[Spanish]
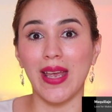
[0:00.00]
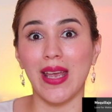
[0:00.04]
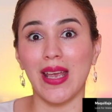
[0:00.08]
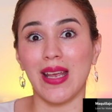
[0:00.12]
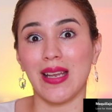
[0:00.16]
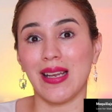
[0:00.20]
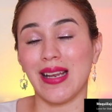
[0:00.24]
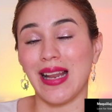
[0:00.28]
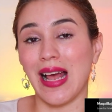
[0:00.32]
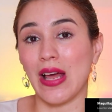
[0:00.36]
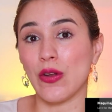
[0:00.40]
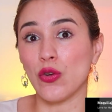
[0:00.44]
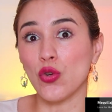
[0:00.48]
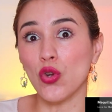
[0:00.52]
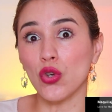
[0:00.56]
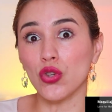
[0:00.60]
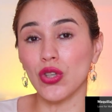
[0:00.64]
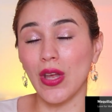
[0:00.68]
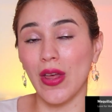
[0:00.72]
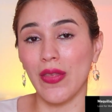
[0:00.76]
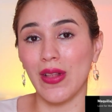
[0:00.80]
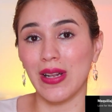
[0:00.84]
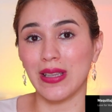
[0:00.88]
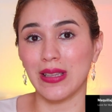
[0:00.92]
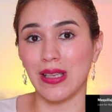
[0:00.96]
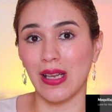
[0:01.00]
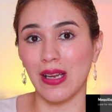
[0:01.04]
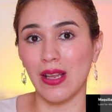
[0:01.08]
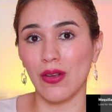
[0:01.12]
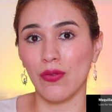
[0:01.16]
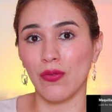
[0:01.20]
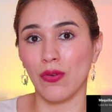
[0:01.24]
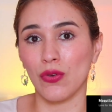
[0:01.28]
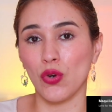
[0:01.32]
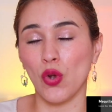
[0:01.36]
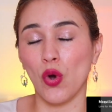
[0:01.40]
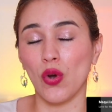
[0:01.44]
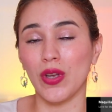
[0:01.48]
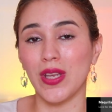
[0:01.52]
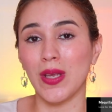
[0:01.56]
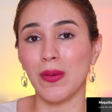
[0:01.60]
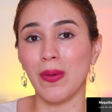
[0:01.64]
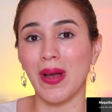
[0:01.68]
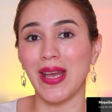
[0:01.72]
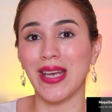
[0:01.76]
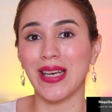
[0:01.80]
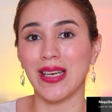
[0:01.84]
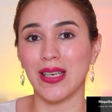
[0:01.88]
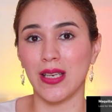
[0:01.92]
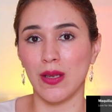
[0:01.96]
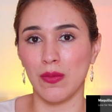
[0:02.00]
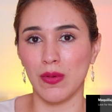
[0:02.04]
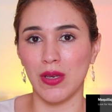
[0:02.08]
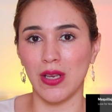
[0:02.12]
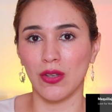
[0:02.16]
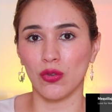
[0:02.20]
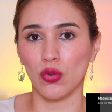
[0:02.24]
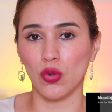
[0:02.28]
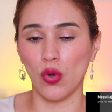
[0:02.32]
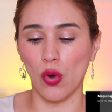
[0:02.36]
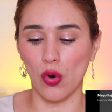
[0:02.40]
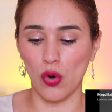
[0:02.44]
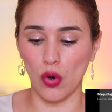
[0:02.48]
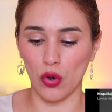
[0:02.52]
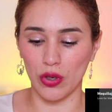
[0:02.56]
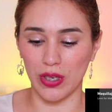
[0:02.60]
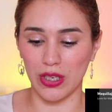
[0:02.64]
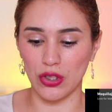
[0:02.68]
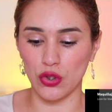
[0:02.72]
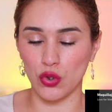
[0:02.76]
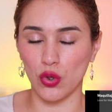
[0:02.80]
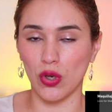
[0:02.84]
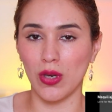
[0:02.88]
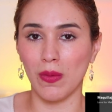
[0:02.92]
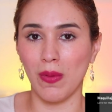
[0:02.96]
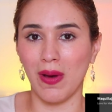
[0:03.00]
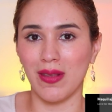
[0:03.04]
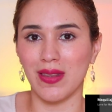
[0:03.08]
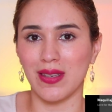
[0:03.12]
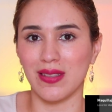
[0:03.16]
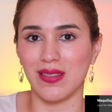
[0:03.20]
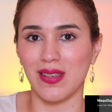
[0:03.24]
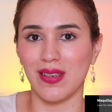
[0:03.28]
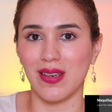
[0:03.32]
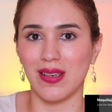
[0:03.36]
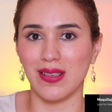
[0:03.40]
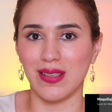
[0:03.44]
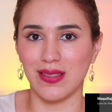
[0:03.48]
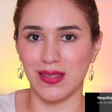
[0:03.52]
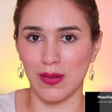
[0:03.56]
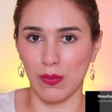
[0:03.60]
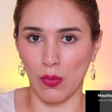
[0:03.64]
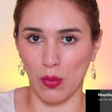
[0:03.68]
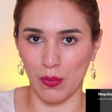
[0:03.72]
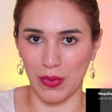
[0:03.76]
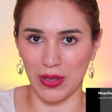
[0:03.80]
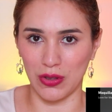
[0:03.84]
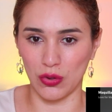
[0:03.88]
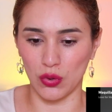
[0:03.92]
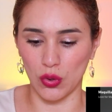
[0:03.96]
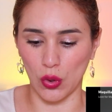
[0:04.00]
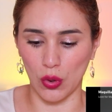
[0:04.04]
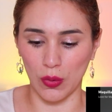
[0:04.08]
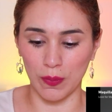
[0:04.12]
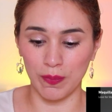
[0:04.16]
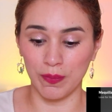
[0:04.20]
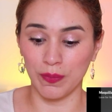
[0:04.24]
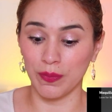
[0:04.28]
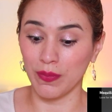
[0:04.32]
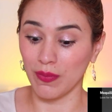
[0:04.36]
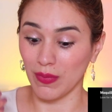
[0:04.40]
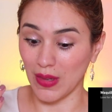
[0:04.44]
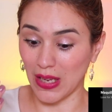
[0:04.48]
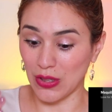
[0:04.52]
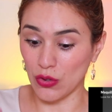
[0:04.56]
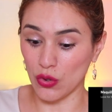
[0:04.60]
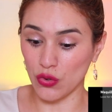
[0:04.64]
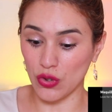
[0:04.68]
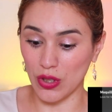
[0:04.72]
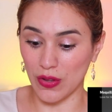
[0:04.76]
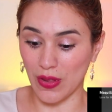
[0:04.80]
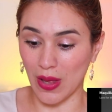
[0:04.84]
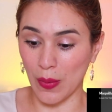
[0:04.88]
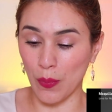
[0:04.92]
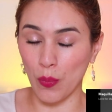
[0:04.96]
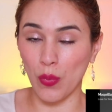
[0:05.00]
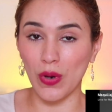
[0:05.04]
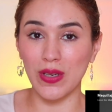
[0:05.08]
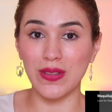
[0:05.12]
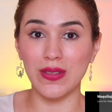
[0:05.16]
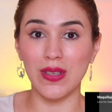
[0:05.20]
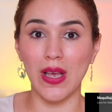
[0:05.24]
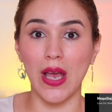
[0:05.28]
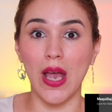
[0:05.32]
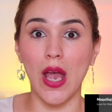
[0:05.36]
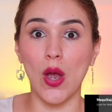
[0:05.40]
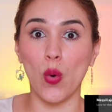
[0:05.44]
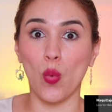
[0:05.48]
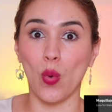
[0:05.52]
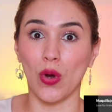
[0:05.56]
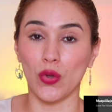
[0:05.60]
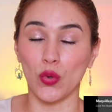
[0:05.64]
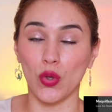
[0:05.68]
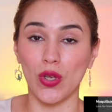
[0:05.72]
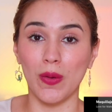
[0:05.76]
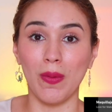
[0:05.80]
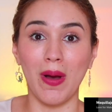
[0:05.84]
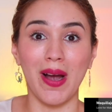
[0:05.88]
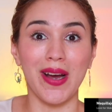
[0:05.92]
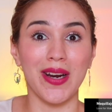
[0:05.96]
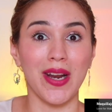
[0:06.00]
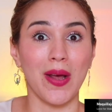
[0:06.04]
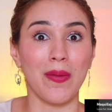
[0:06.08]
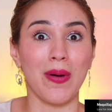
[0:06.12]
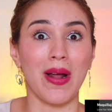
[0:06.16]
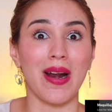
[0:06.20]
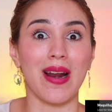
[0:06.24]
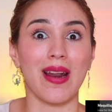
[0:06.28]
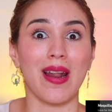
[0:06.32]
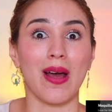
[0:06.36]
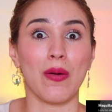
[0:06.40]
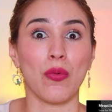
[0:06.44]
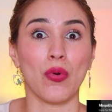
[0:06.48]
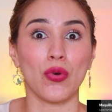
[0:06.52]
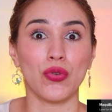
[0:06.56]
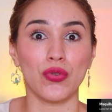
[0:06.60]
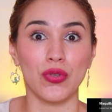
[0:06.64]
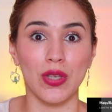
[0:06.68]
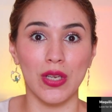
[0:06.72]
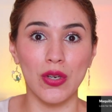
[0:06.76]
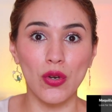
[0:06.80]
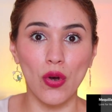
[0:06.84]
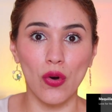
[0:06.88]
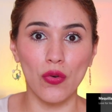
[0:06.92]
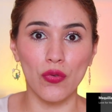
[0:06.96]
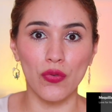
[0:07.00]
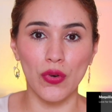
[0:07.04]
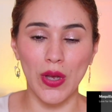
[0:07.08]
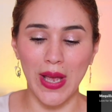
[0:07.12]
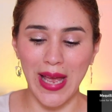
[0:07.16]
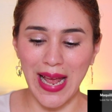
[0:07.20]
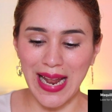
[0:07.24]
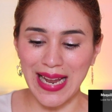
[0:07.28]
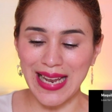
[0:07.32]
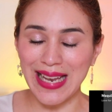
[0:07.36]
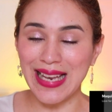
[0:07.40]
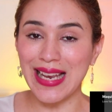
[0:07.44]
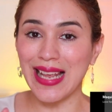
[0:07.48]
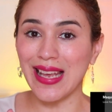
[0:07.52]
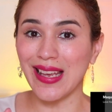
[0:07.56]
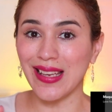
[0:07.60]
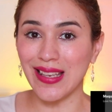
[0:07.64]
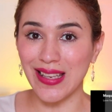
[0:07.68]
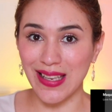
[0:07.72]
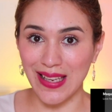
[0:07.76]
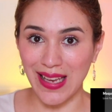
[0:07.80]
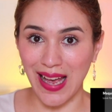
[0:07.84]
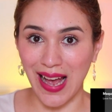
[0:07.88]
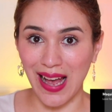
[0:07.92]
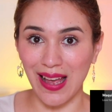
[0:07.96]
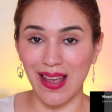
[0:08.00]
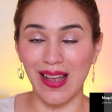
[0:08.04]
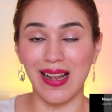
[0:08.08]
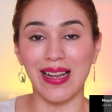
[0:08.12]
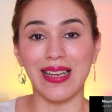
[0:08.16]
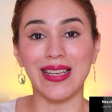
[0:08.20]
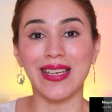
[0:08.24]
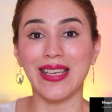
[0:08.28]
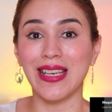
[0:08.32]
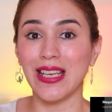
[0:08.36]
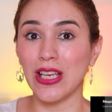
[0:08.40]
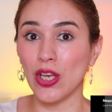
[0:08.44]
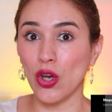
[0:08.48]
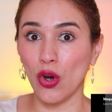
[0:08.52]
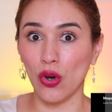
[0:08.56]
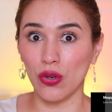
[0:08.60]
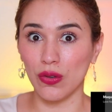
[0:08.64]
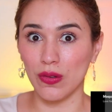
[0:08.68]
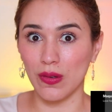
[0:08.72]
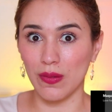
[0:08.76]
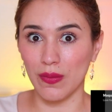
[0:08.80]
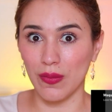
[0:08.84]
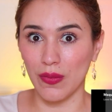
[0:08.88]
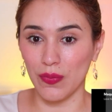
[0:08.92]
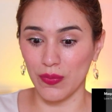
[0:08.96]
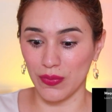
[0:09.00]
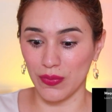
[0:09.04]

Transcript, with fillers: en las notas del teléfono iba escribiendo lo que yo iba a decir en ese momento. Entonces después, cuando iba a grabar la voz en off, leía el guión